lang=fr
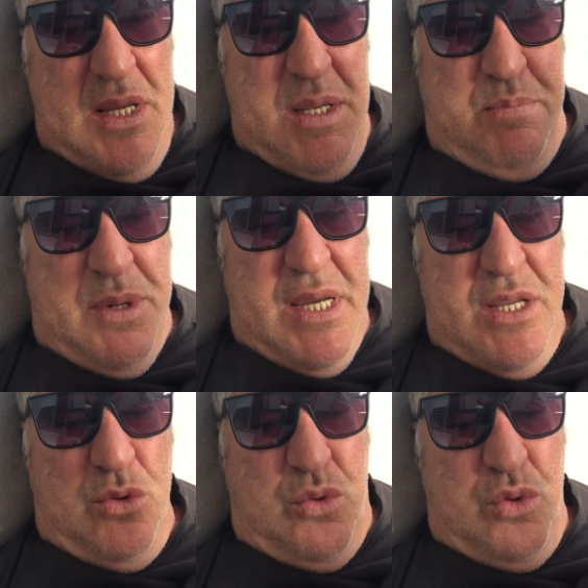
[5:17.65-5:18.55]
ils
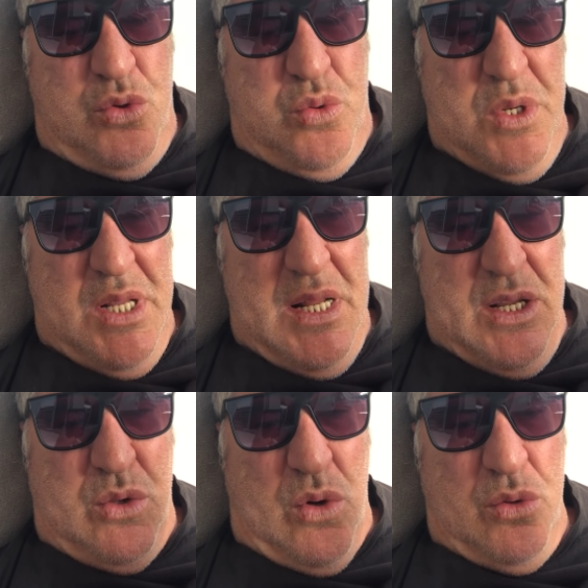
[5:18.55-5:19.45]
prennent tout de suite
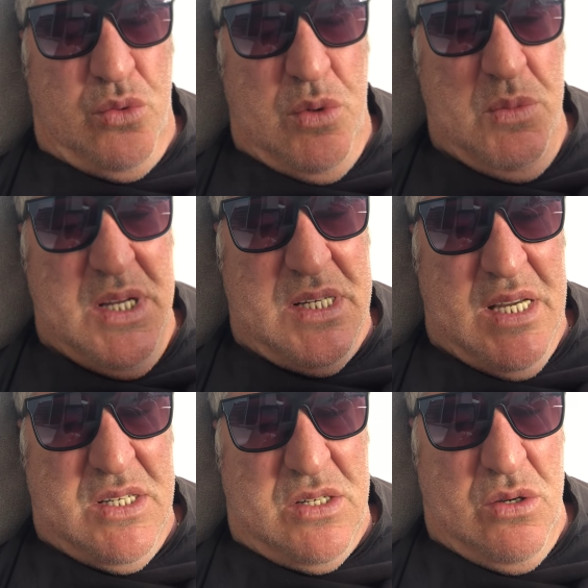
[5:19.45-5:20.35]
les 38
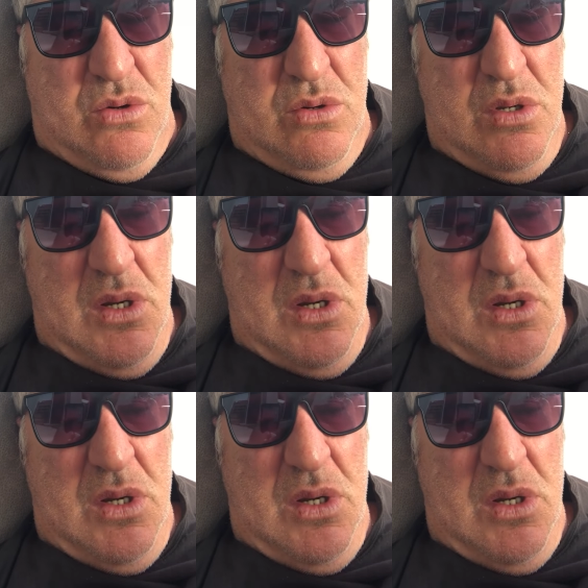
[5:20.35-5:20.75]
500